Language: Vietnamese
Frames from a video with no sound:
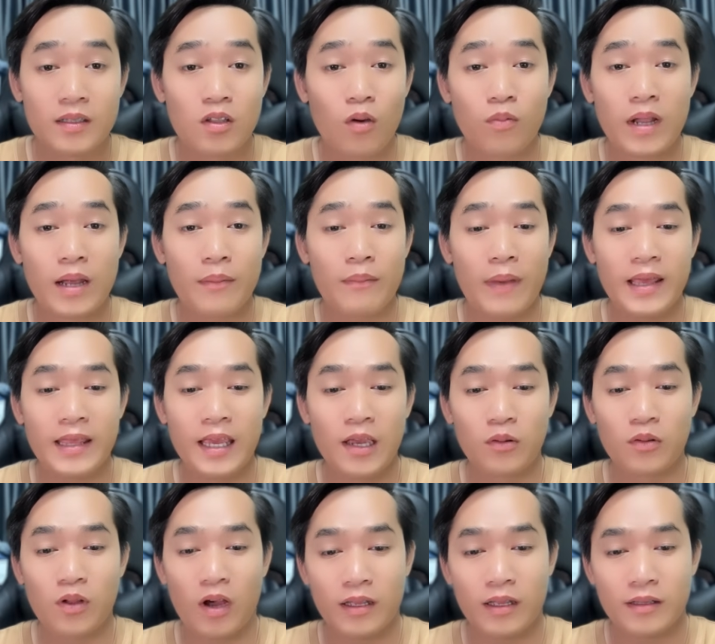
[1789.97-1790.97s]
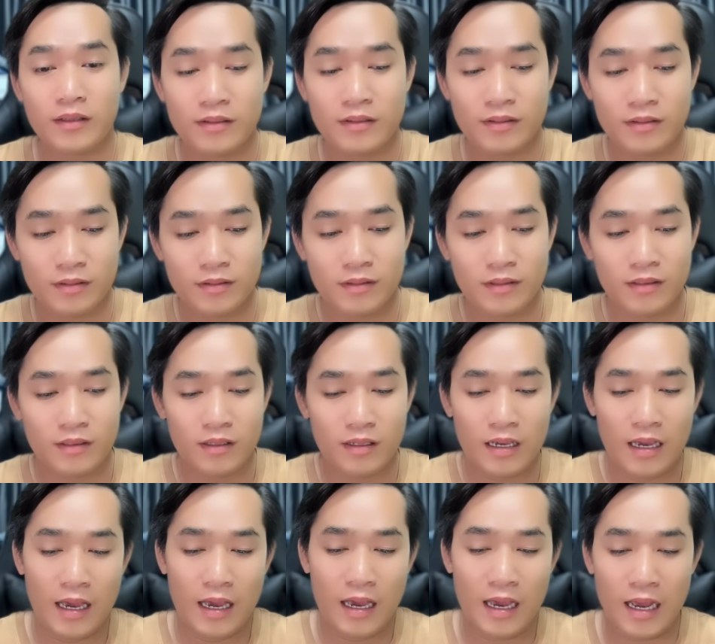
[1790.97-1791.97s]
tung lên bấy nhiêu thôi
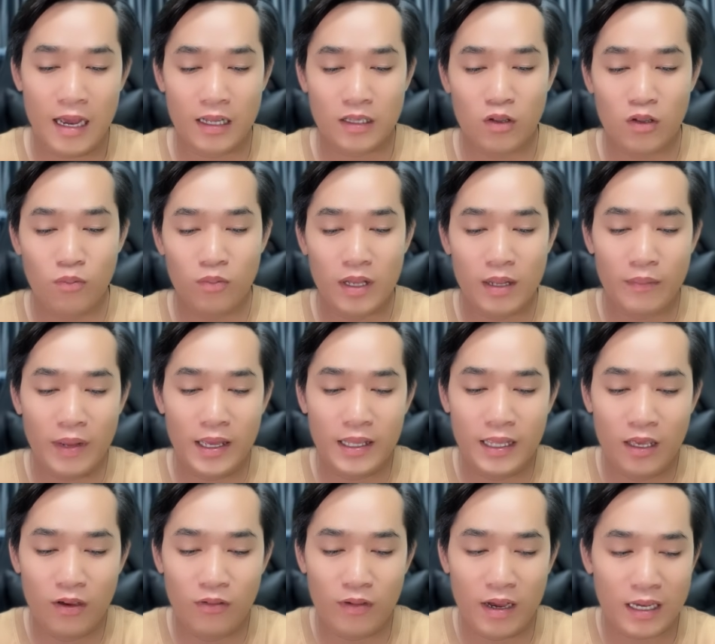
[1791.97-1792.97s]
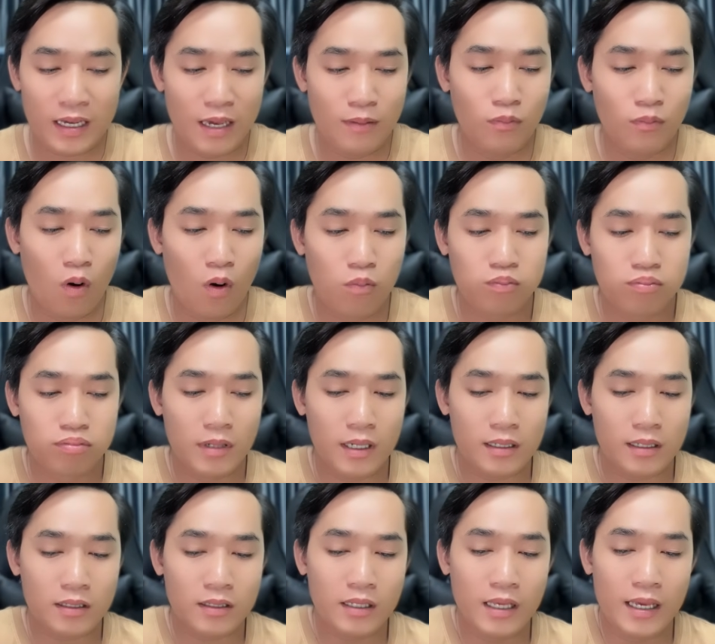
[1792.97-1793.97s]
à tung lên bấy nhiêu và cái mục
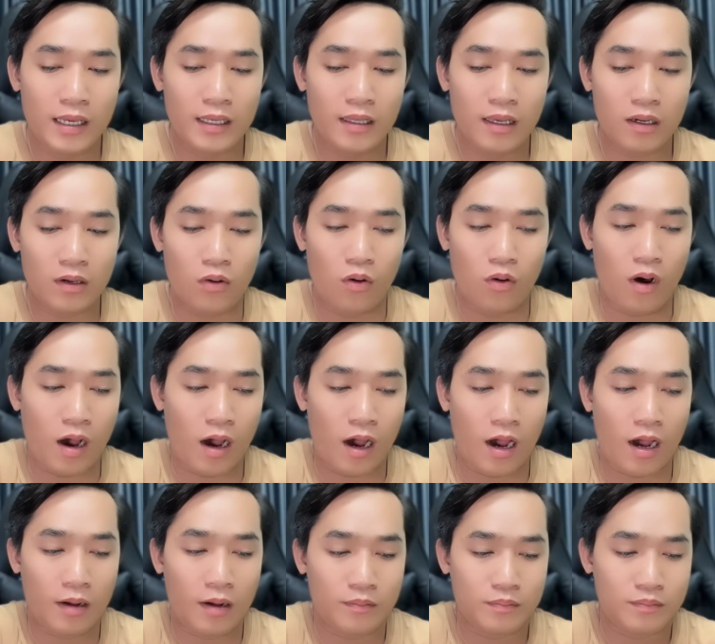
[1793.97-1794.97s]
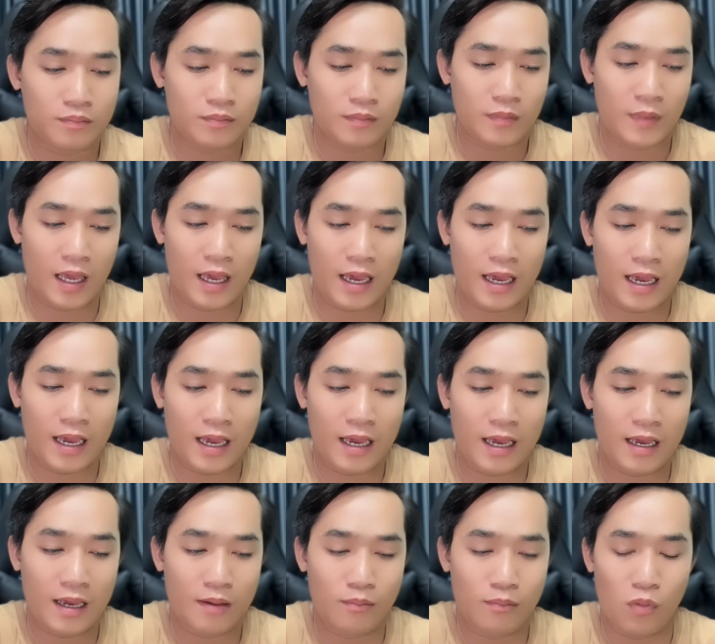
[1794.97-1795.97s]
đích duy nhất của họ
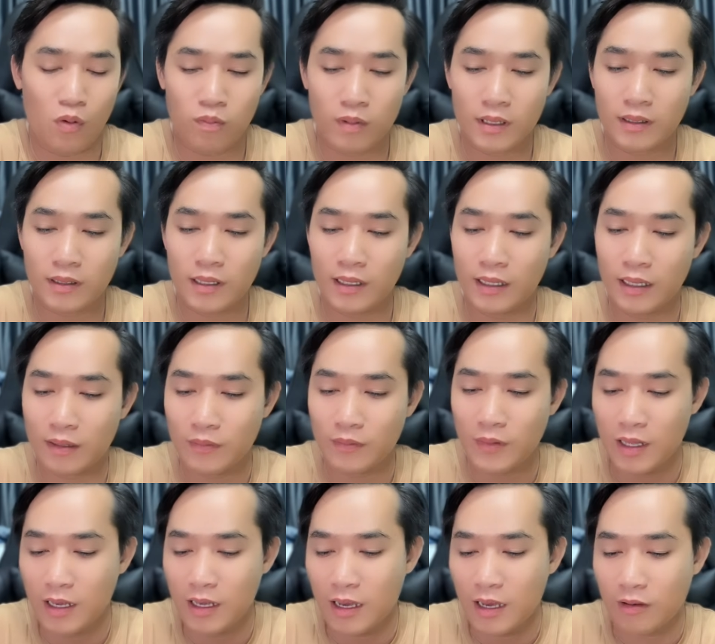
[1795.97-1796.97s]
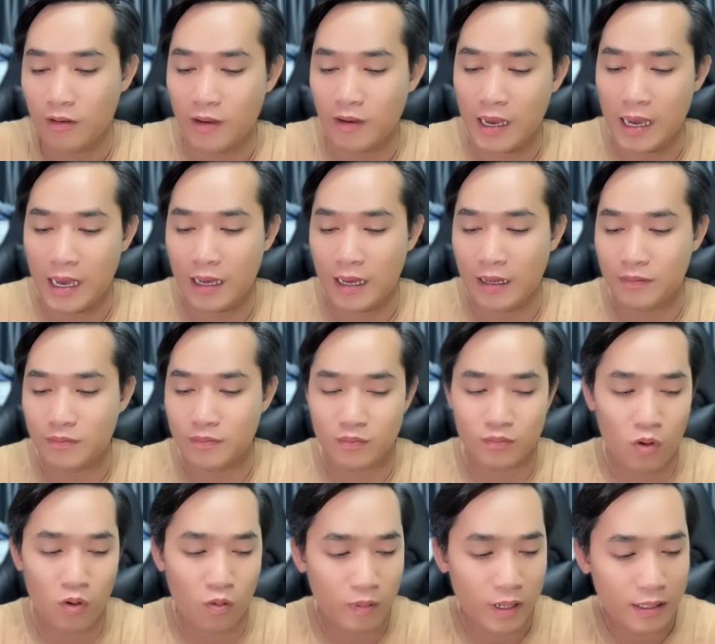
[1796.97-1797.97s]
à mục đích duy nhất và
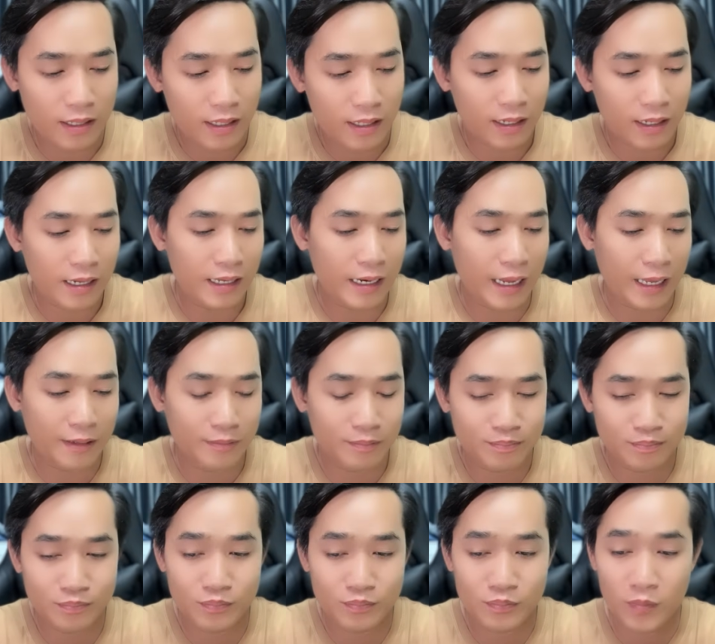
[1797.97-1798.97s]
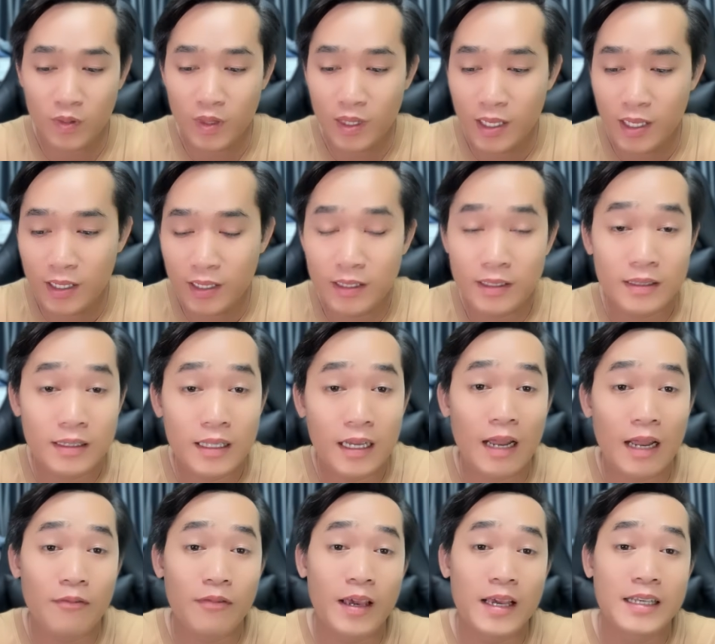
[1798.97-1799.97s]
mục đích duy nhất thế này
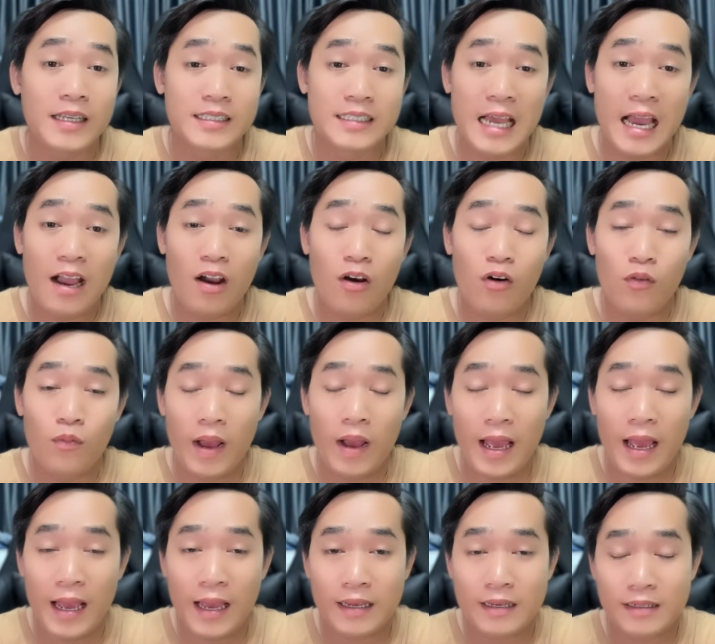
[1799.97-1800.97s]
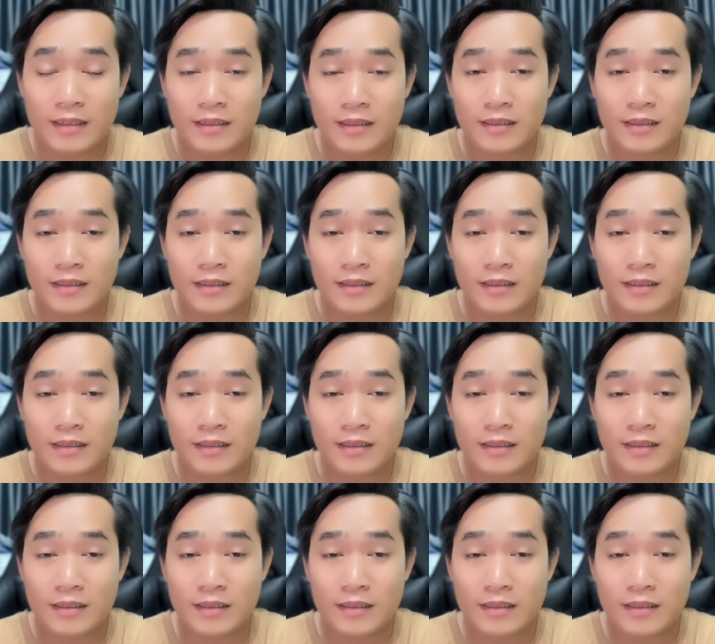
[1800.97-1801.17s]
tức là vì sao mà